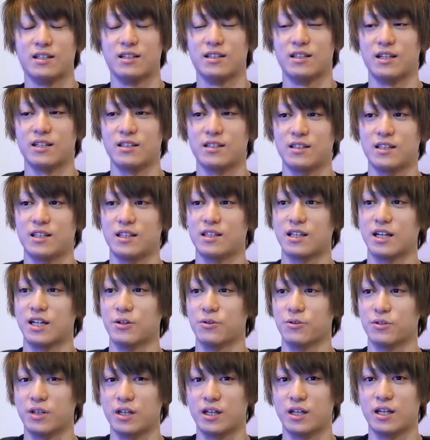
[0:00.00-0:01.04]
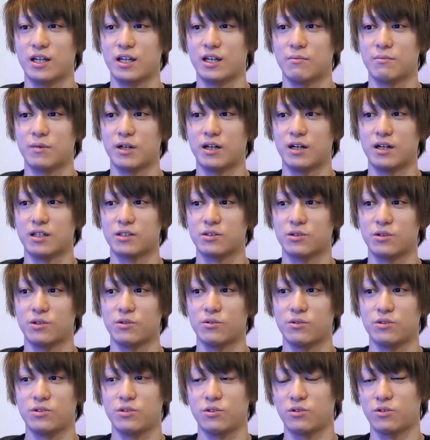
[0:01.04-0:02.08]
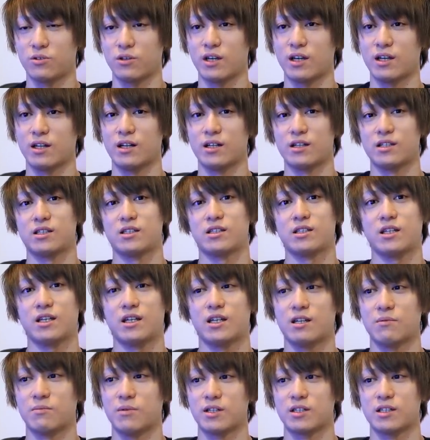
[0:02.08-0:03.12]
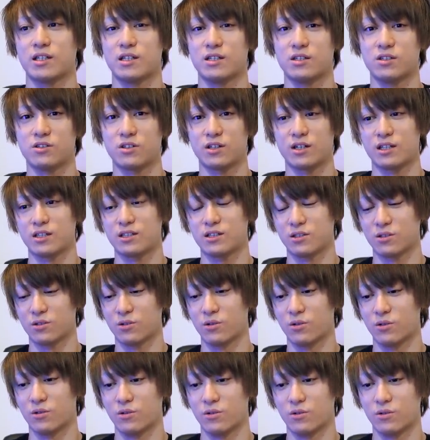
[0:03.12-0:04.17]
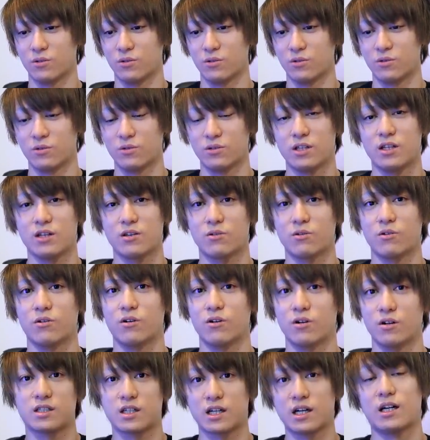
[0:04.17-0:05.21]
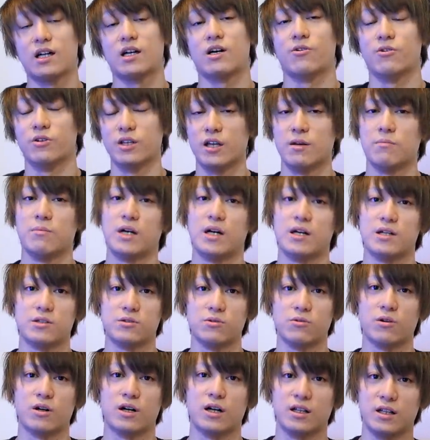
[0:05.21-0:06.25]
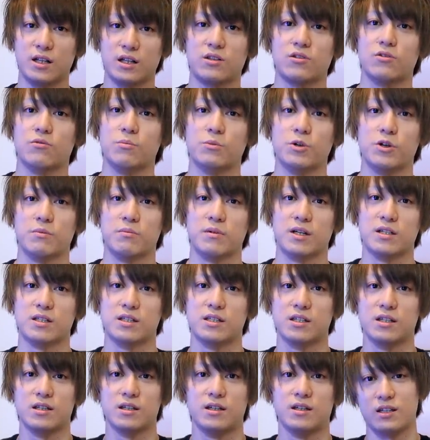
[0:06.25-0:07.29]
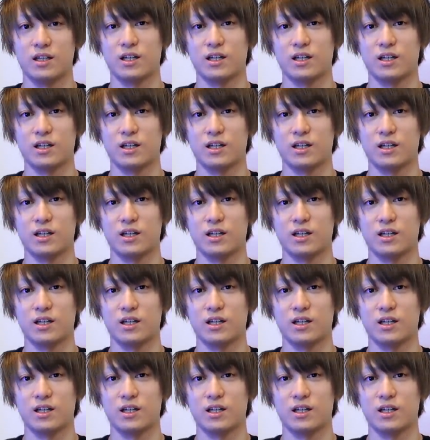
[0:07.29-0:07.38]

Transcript: なってたので、まあそれをちょっと減らして、まあ選手活動の方にこう力をね、回そうかなと思います。